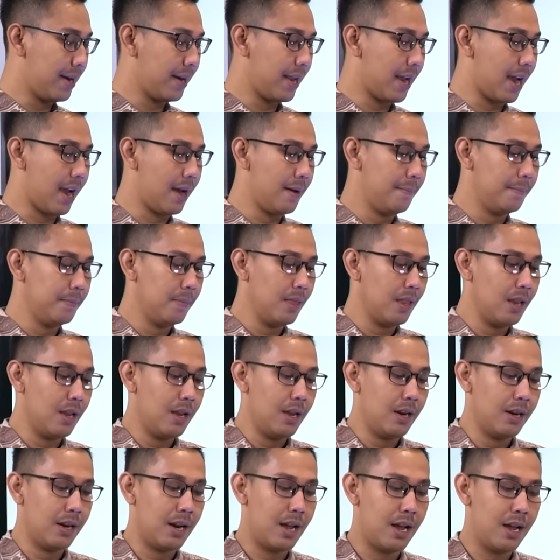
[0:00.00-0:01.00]
ya.
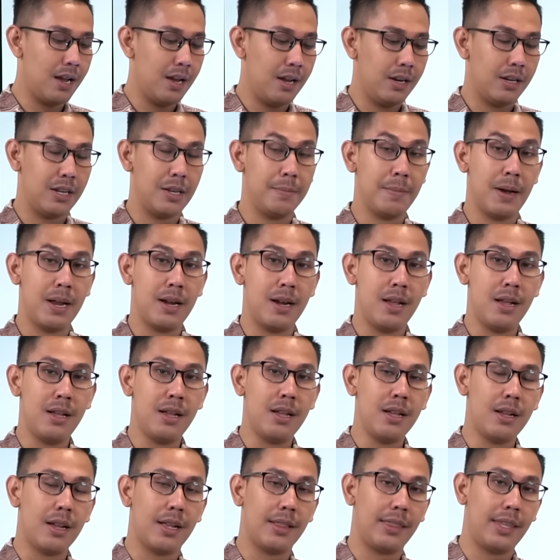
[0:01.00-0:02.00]
Nah, di
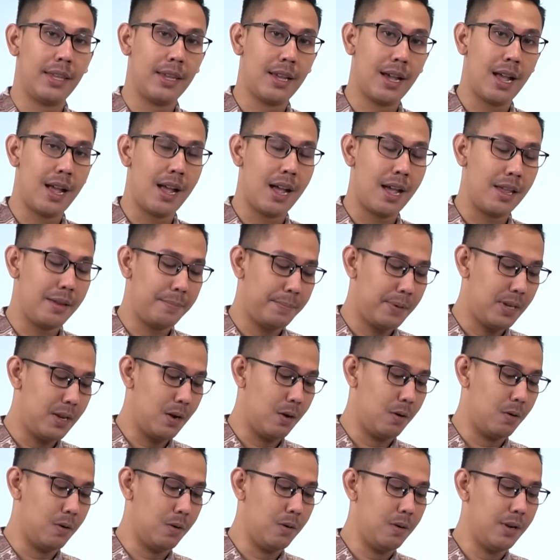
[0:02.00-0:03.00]
mana ketika
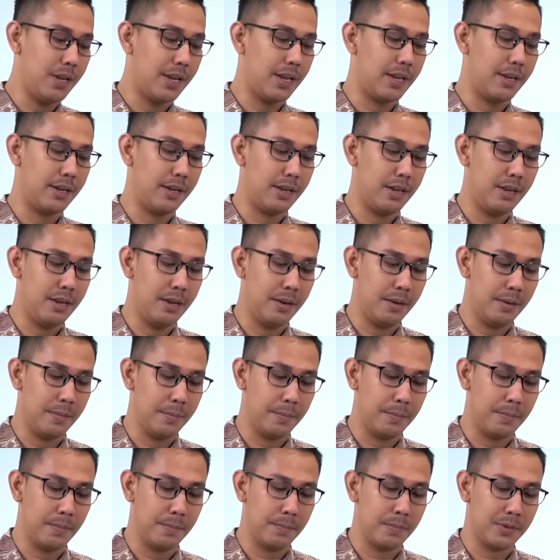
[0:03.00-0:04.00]
IPO ini
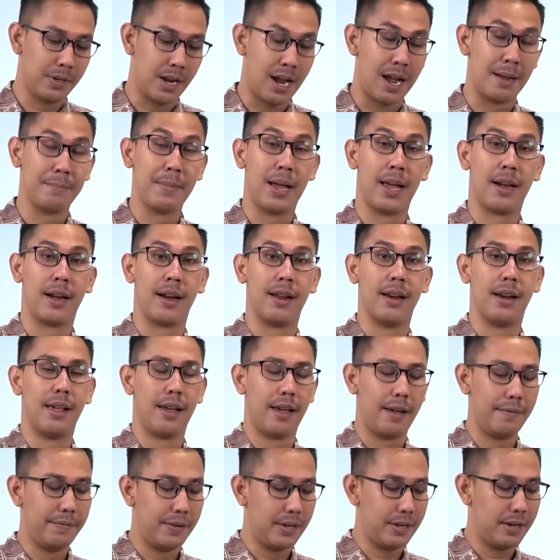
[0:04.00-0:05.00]
saham
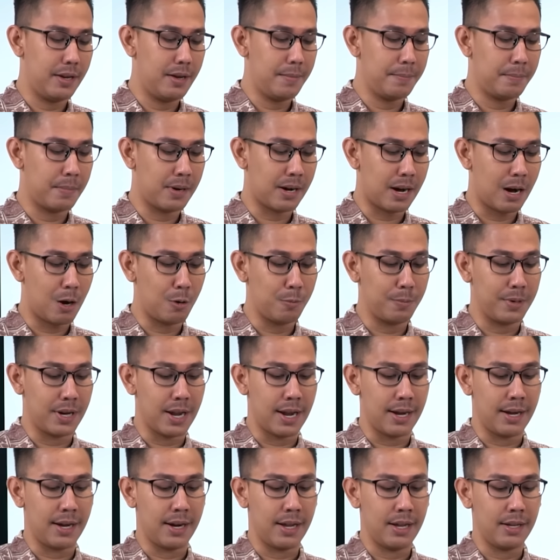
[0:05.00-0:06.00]
RLF ini meraup
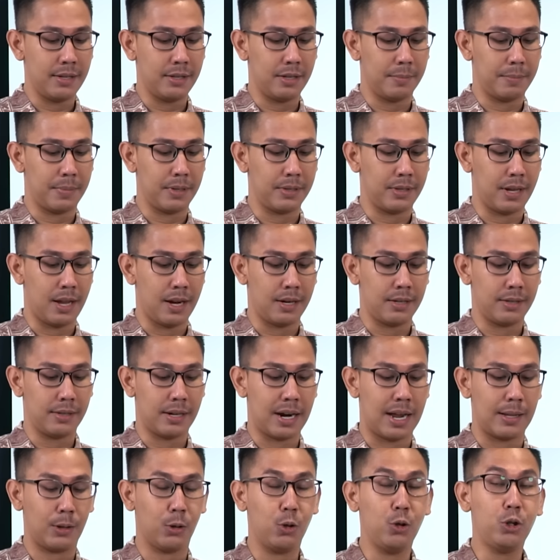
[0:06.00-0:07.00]
dana sebesar
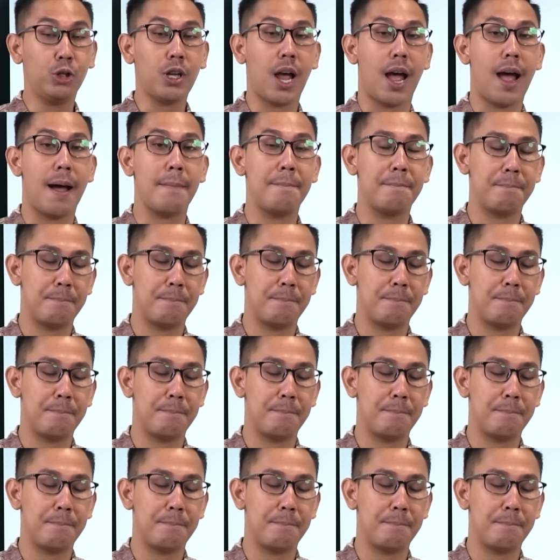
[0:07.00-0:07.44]
104,15